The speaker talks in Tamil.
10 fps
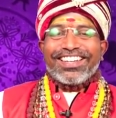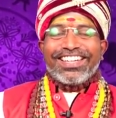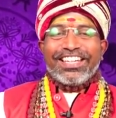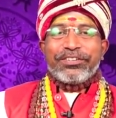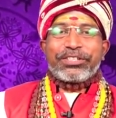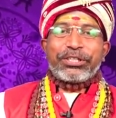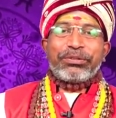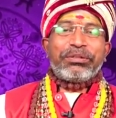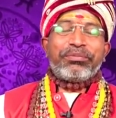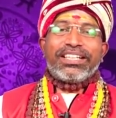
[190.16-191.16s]
என்ன விஷயம்
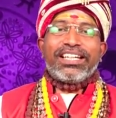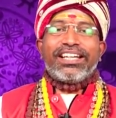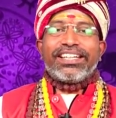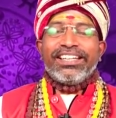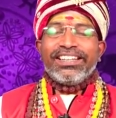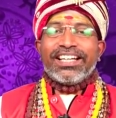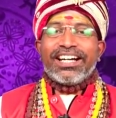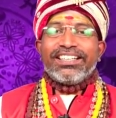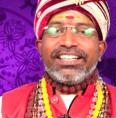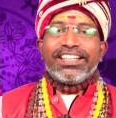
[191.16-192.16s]
அப்படின்னு பார்த்தீங்கன்னா இந்த
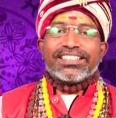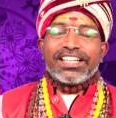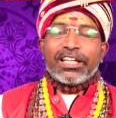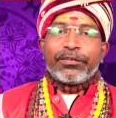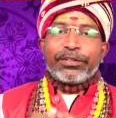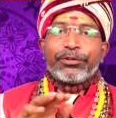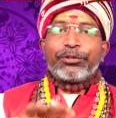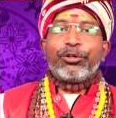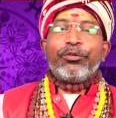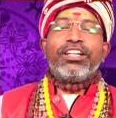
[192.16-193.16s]
ஆண்டு நீங்கள் செல்ல வேண்டிய ஒரு
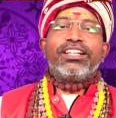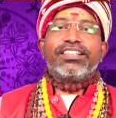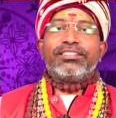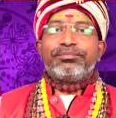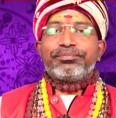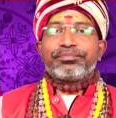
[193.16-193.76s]
கோவில் இருக்குது